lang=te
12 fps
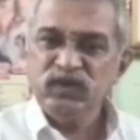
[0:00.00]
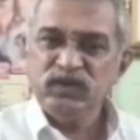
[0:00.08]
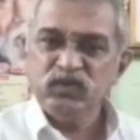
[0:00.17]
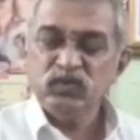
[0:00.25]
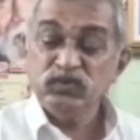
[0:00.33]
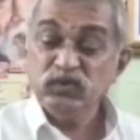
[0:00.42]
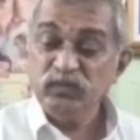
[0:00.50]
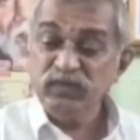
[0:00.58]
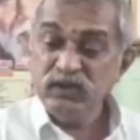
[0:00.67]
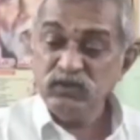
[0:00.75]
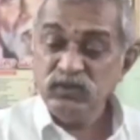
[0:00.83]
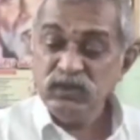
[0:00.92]
వాళ్ళ
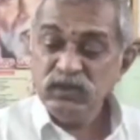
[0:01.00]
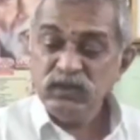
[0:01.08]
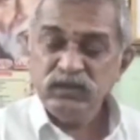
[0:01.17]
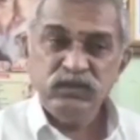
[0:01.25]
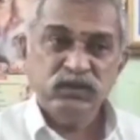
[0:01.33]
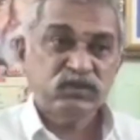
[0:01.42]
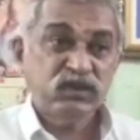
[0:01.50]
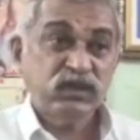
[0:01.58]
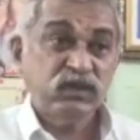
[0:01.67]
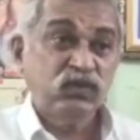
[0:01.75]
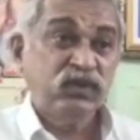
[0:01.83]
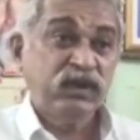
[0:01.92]
కుటుంబాలు ఈ యొక్క
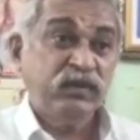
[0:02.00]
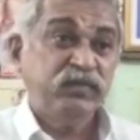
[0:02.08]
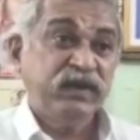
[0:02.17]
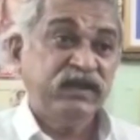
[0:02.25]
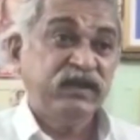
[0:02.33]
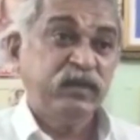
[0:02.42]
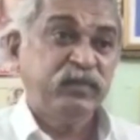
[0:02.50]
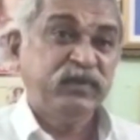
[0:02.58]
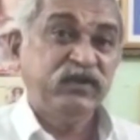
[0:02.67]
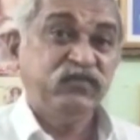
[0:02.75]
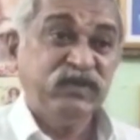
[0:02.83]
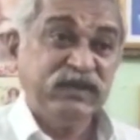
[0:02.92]
కరోనా బారిన
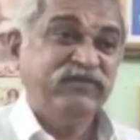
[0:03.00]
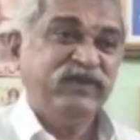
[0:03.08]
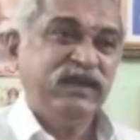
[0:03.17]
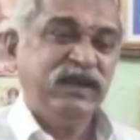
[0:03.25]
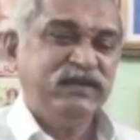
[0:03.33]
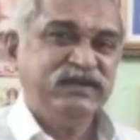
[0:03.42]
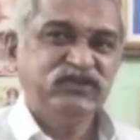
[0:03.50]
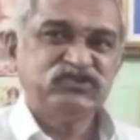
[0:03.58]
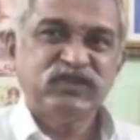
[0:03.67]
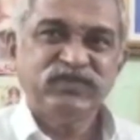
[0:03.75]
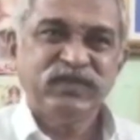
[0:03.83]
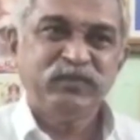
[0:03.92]
పడి విలవల్లాడిన
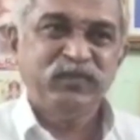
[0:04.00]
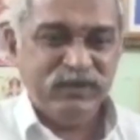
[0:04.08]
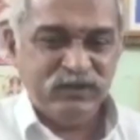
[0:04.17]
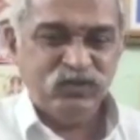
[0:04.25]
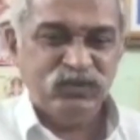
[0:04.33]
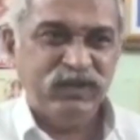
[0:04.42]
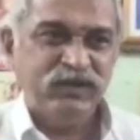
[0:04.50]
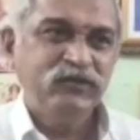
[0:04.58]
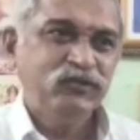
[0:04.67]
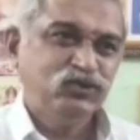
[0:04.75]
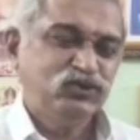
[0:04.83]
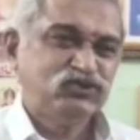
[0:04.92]
సందర్భాలను కూడా
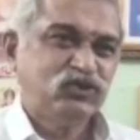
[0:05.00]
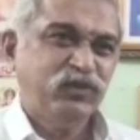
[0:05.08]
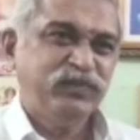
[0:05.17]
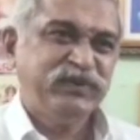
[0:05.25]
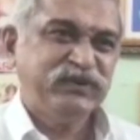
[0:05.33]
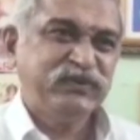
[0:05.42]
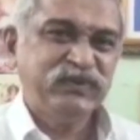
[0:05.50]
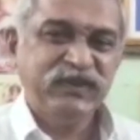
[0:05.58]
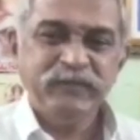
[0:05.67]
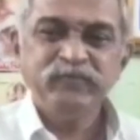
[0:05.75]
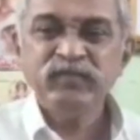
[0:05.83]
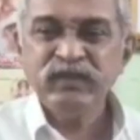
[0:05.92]
దృష్టిలో
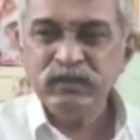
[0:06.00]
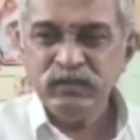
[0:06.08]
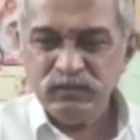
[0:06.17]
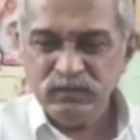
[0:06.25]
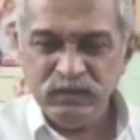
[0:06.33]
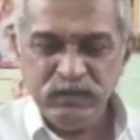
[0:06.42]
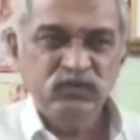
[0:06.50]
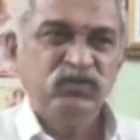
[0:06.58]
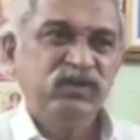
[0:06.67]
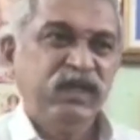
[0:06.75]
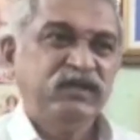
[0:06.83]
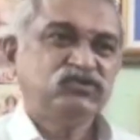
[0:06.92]
పెట్టుకుని నేను
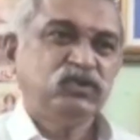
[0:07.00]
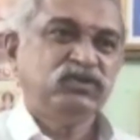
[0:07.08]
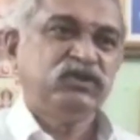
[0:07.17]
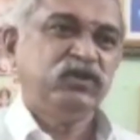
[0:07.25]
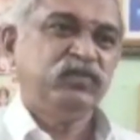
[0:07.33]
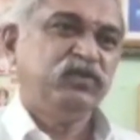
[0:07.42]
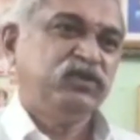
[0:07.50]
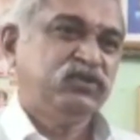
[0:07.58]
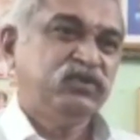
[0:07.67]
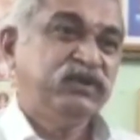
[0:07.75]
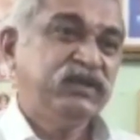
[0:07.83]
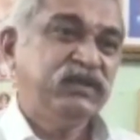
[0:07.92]
నా సొంత
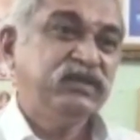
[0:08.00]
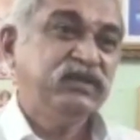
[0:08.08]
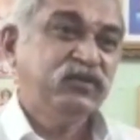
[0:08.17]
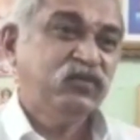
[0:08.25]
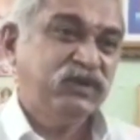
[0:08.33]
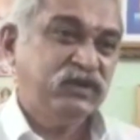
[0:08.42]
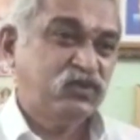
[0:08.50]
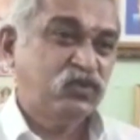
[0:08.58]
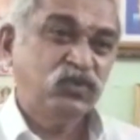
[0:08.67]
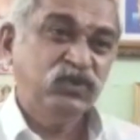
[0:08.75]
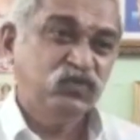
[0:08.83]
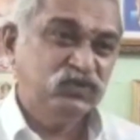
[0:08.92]
డబ్బులతోటి వాళ్ళకి
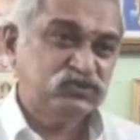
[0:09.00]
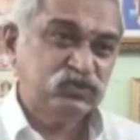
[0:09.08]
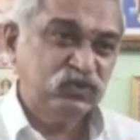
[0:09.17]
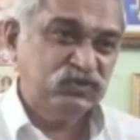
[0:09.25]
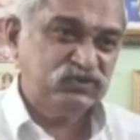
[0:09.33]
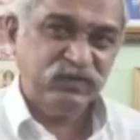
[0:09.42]
కొన్ని వస్తువులు